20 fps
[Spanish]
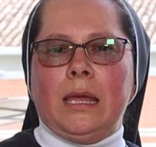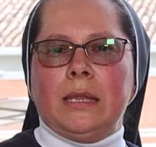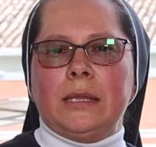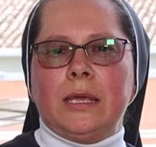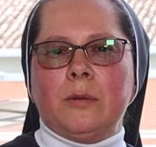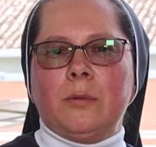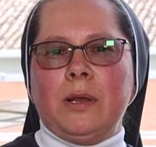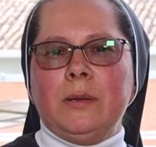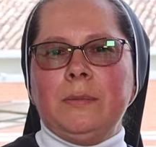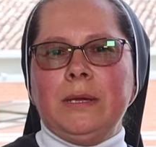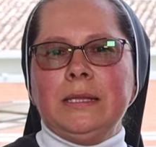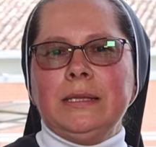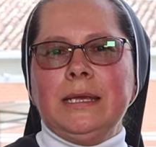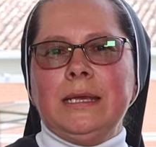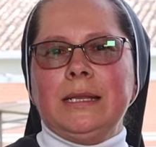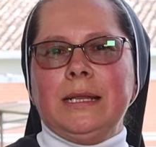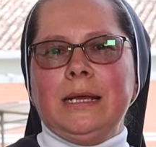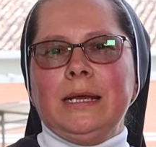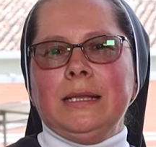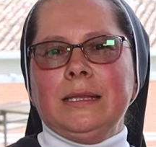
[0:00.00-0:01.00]
De igual
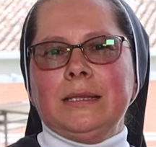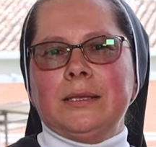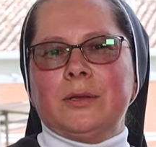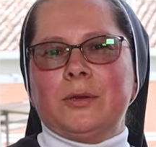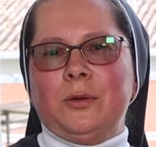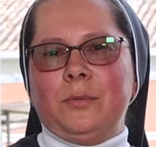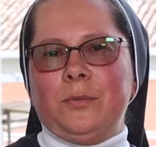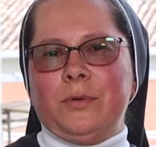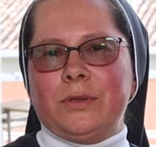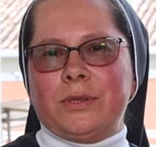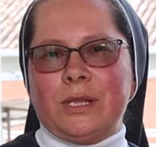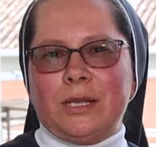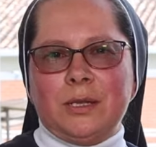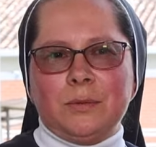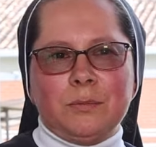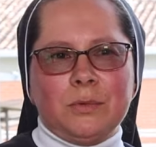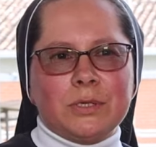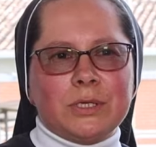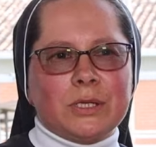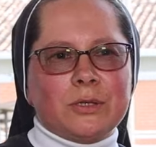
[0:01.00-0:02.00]
manera, como
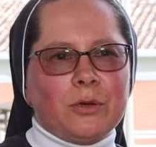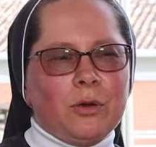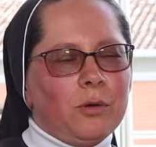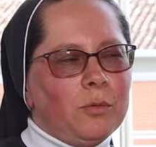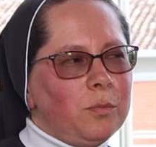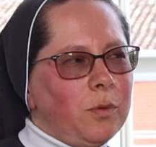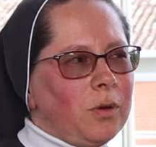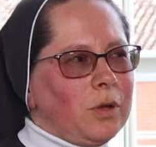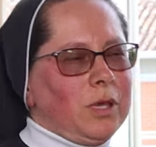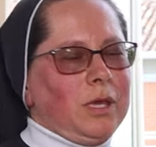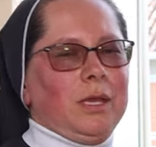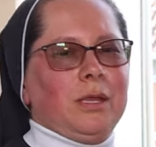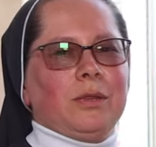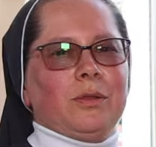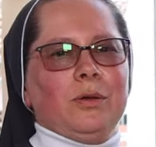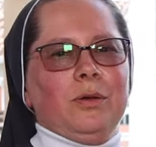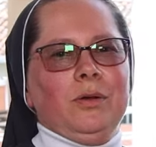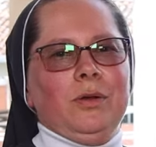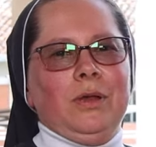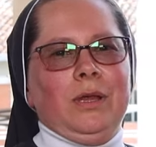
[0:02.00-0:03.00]
tenemos de todo un
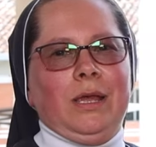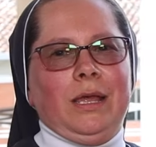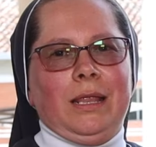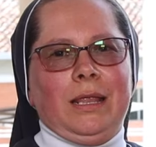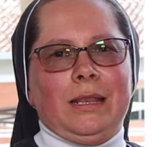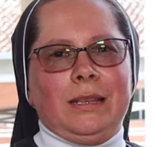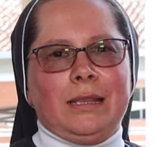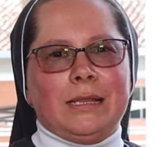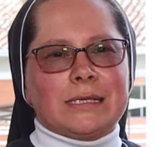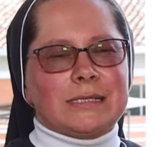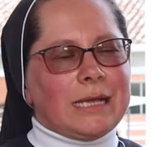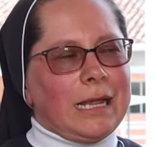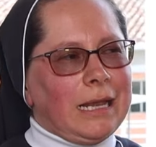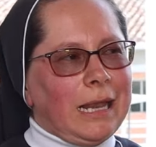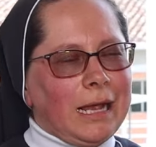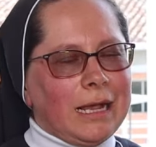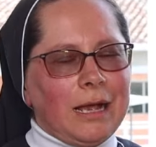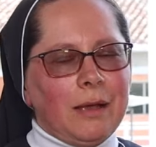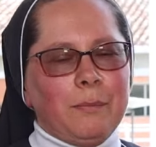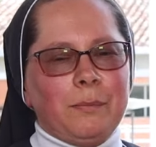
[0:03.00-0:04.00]
poquito, donde está
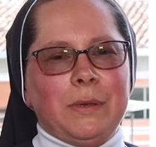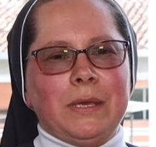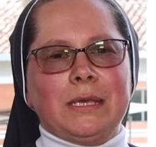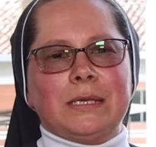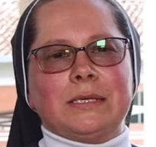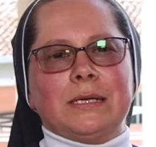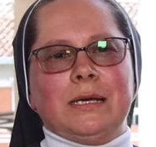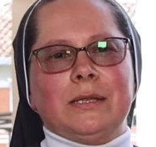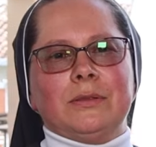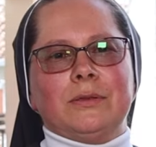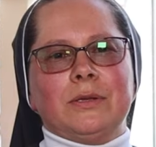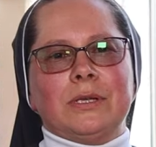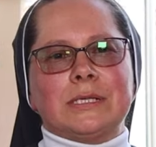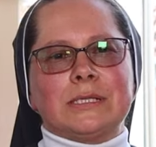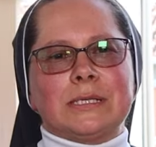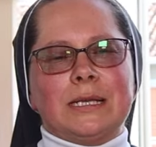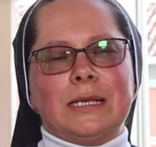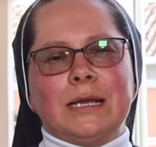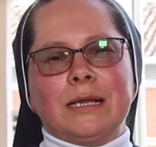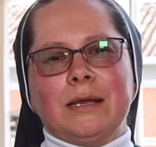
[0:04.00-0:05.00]
la capilla, donde
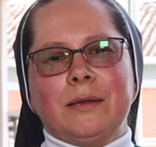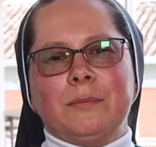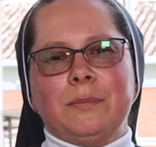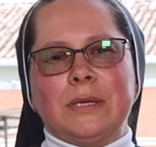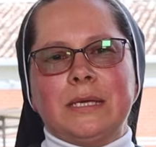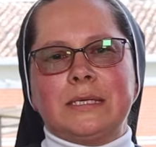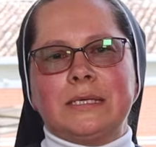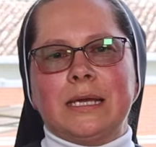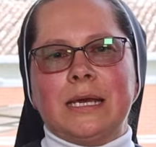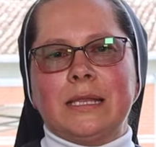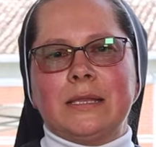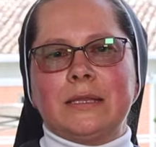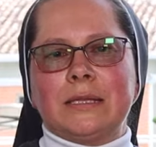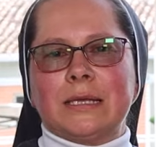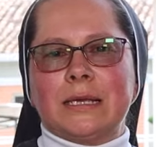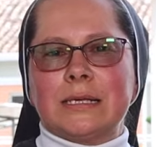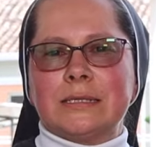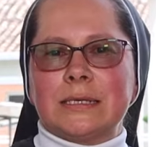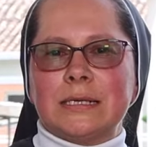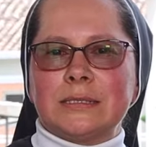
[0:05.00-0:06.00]
está la capilla
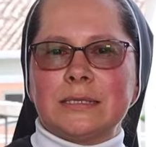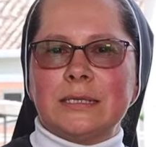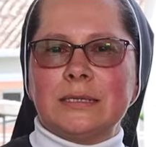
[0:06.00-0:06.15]
que está el